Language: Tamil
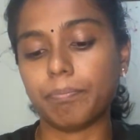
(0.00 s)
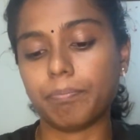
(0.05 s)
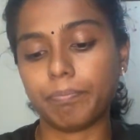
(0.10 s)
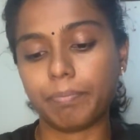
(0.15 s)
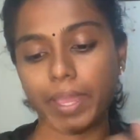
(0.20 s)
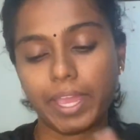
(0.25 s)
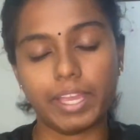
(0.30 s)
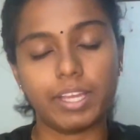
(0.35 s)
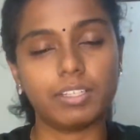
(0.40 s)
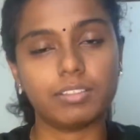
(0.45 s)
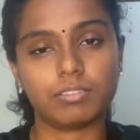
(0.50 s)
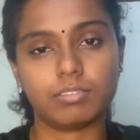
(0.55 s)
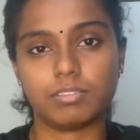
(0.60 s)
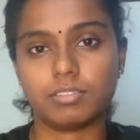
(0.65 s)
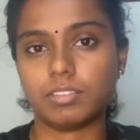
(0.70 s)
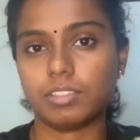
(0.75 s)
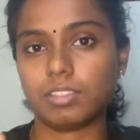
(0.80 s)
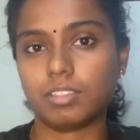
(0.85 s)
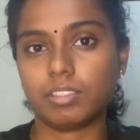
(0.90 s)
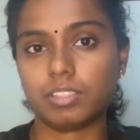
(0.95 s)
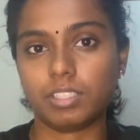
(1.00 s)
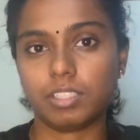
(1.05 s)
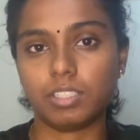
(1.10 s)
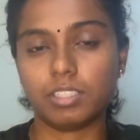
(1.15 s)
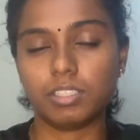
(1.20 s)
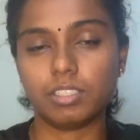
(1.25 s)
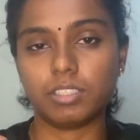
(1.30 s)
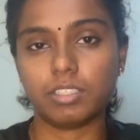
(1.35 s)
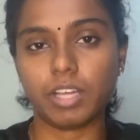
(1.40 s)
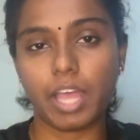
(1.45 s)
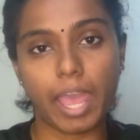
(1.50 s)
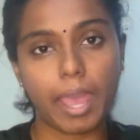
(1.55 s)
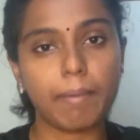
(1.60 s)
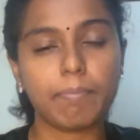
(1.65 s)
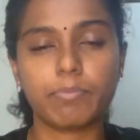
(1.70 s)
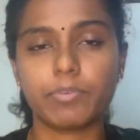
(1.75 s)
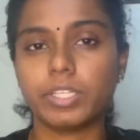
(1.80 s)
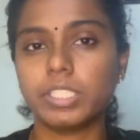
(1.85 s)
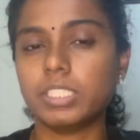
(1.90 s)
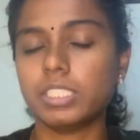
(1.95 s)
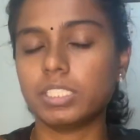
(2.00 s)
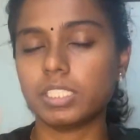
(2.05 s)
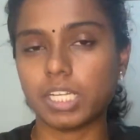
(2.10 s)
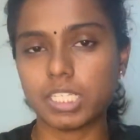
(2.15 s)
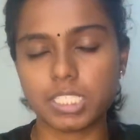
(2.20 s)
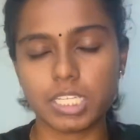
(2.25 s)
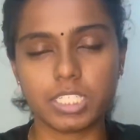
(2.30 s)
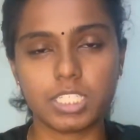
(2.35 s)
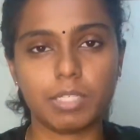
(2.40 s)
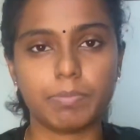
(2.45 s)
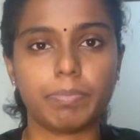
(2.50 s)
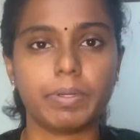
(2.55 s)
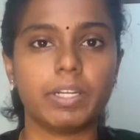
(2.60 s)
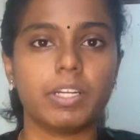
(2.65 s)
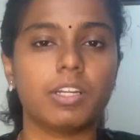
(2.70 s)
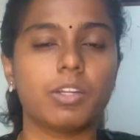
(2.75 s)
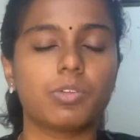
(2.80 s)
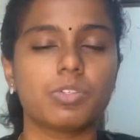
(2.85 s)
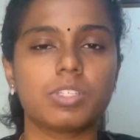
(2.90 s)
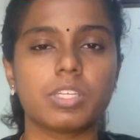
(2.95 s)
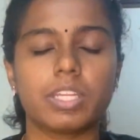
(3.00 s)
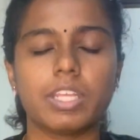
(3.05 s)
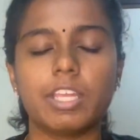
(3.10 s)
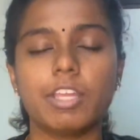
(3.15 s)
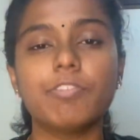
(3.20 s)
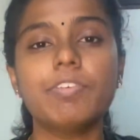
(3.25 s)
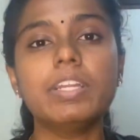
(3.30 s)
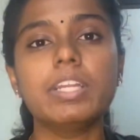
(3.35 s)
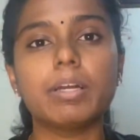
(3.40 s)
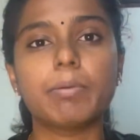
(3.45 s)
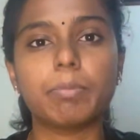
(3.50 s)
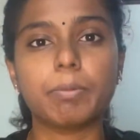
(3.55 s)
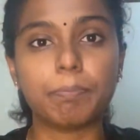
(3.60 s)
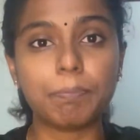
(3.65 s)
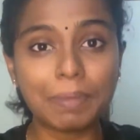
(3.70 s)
பேங்க் um, ஆப் uh, uh, வச்சு டிரான்சாக்ஷன் பண்ணாலும் சரி ஈவன் நம்ம